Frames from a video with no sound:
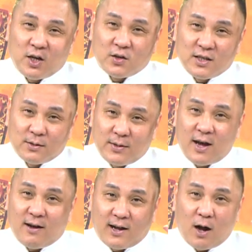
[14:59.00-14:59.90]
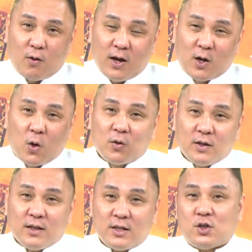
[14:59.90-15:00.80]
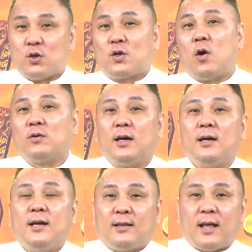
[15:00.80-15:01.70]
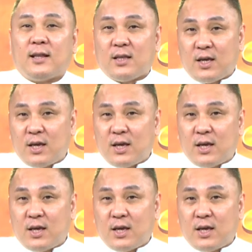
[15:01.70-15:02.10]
叫你怎么样赶快空，你就去空的。那你